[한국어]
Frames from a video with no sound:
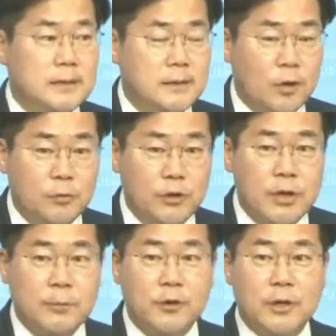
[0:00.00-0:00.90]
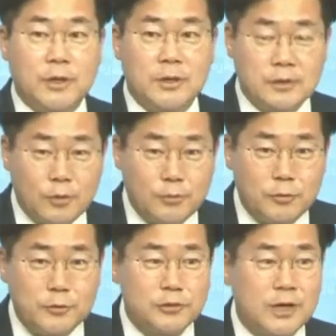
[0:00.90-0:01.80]
더불어 대변,
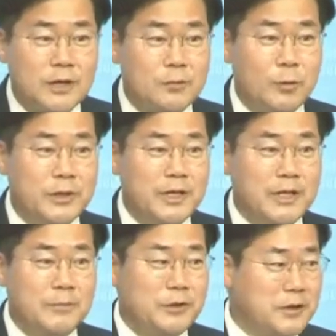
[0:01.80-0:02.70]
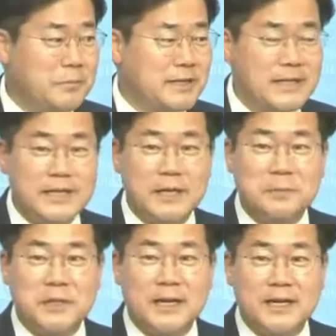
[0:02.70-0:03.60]
더불어민주당 원내대변인
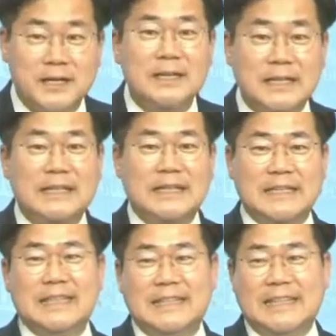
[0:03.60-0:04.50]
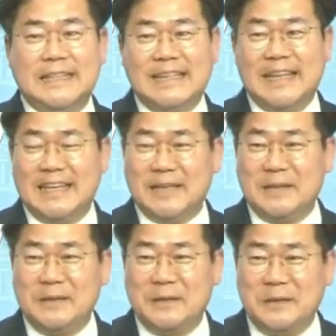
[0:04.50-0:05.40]
박찬대입니다. 네.
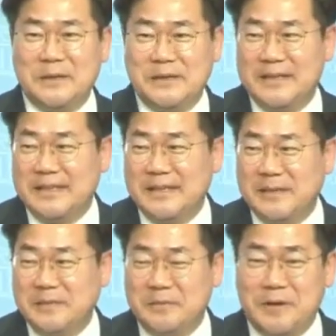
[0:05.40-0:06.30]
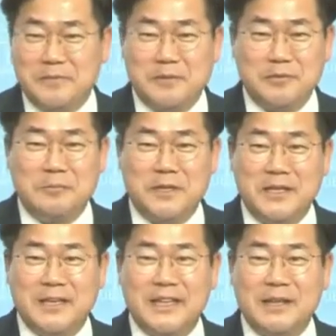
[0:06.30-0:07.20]
마지막
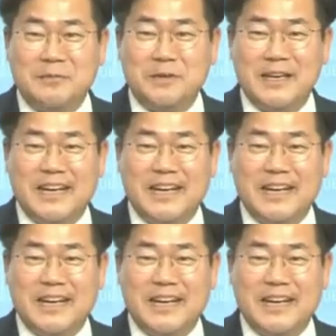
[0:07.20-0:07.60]
브리핑이 되다 보니까